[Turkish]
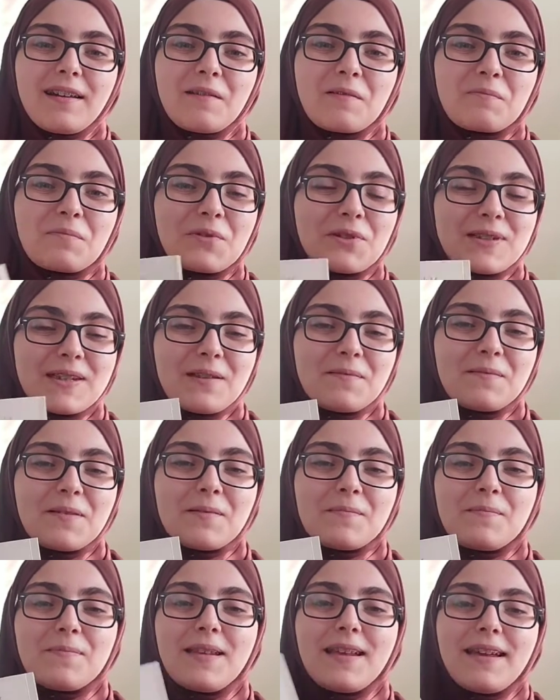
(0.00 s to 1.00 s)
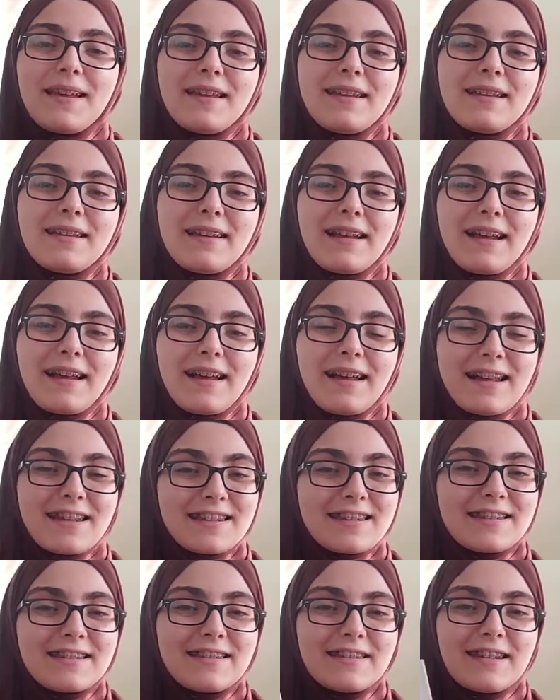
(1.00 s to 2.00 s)
E, bu sebeple
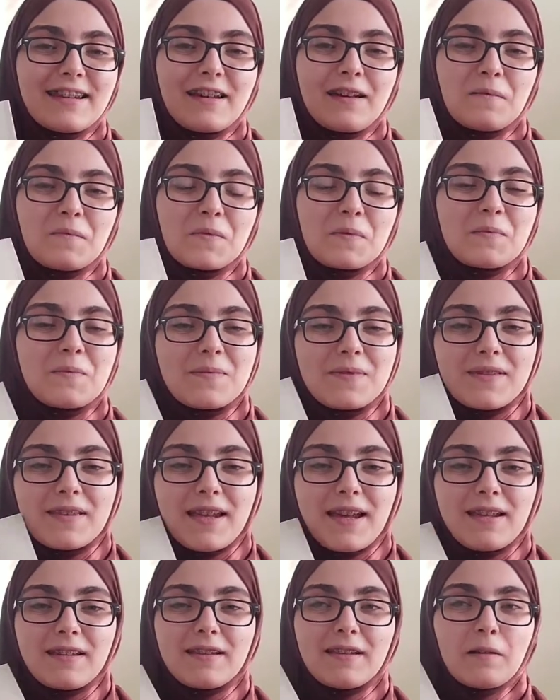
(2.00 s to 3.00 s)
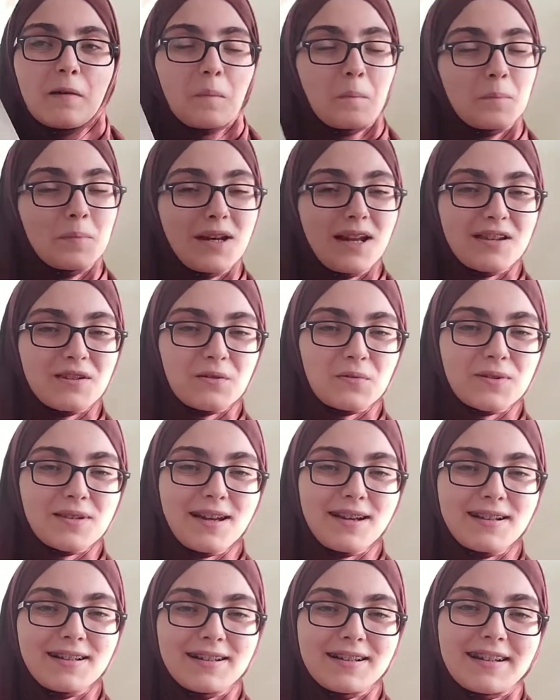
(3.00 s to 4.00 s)
aslında birbirinden biraz
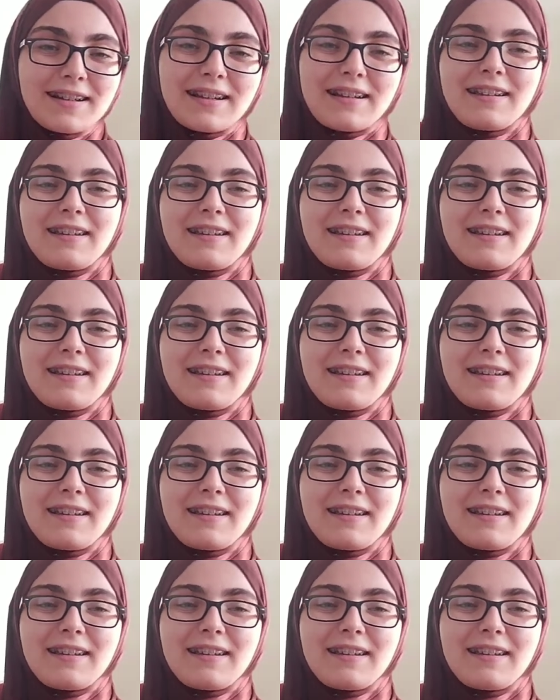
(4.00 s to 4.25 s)
uzak,